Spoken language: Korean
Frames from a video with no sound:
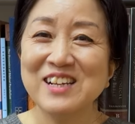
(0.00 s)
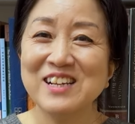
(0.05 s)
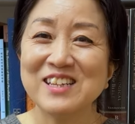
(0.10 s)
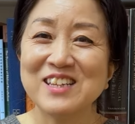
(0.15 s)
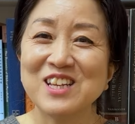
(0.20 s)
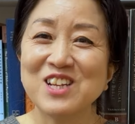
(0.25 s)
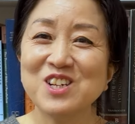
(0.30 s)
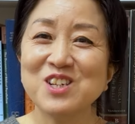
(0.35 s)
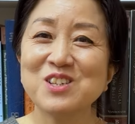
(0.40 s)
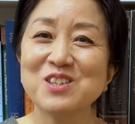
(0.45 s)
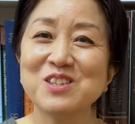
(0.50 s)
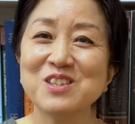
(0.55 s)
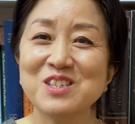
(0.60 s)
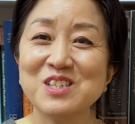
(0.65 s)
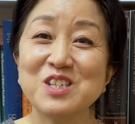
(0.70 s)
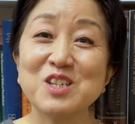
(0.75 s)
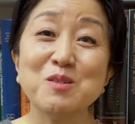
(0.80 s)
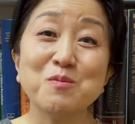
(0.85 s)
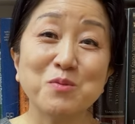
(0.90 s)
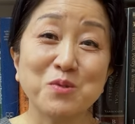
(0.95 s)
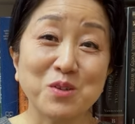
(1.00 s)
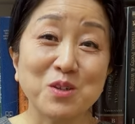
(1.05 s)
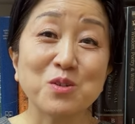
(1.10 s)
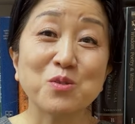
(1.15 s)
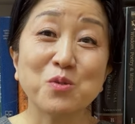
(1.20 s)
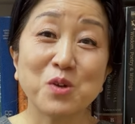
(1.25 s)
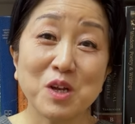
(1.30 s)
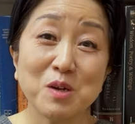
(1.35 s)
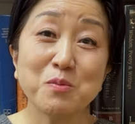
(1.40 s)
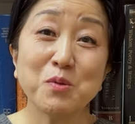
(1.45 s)
이런 질문을 또
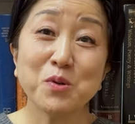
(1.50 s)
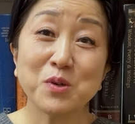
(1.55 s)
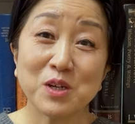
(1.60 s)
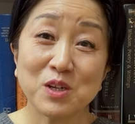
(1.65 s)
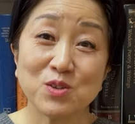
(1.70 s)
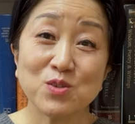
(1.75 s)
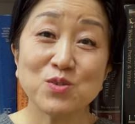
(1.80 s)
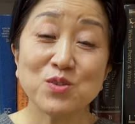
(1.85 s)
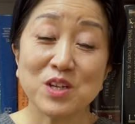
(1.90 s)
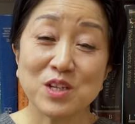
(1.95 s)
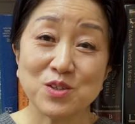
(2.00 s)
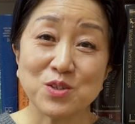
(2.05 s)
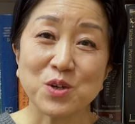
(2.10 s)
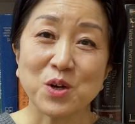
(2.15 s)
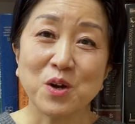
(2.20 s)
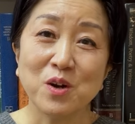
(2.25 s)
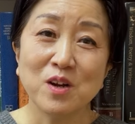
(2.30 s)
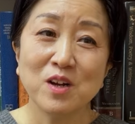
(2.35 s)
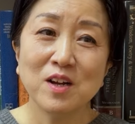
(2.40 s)
해보기도 되죠.